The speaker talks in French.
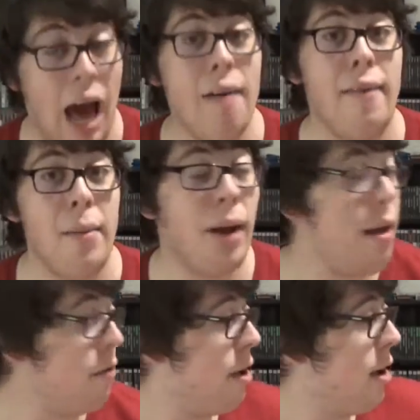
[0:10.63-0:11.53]
Enfin
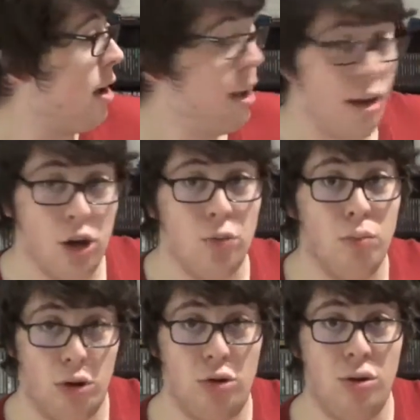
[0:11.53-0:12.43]
bref,
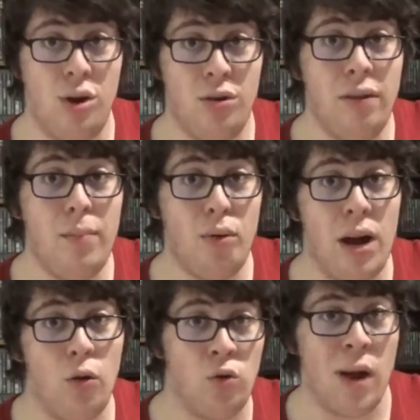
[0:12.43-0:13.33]
je me suis levé pour
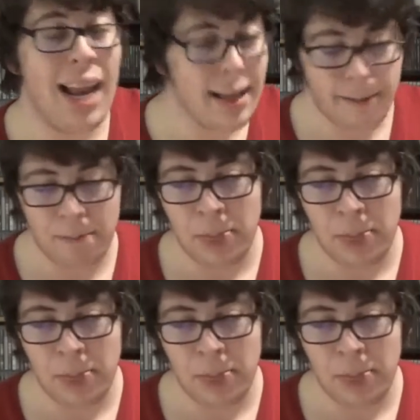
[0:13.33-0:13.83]
aller aux toilettes.